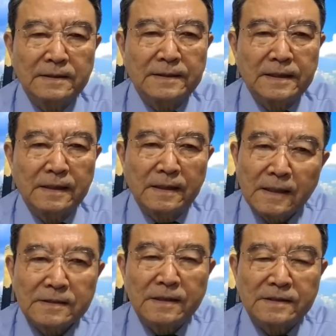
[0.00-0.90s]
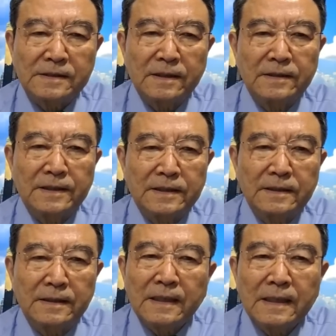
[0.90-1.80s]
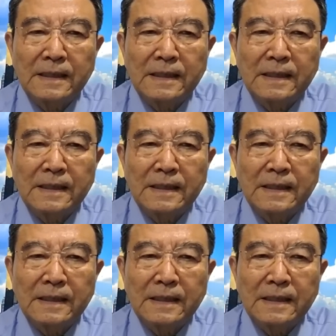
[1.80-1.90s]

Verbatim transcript: 그 길을 정치적인 길을